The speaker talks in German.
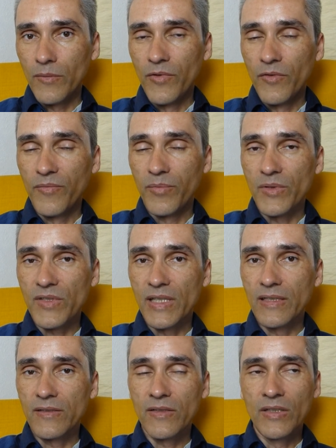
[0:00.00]

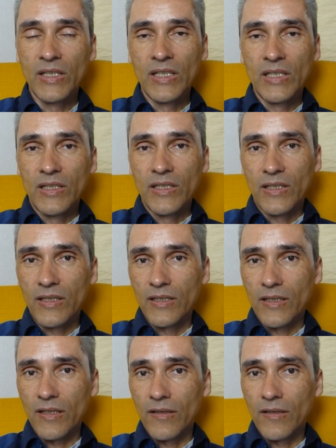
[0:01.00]
5% äh,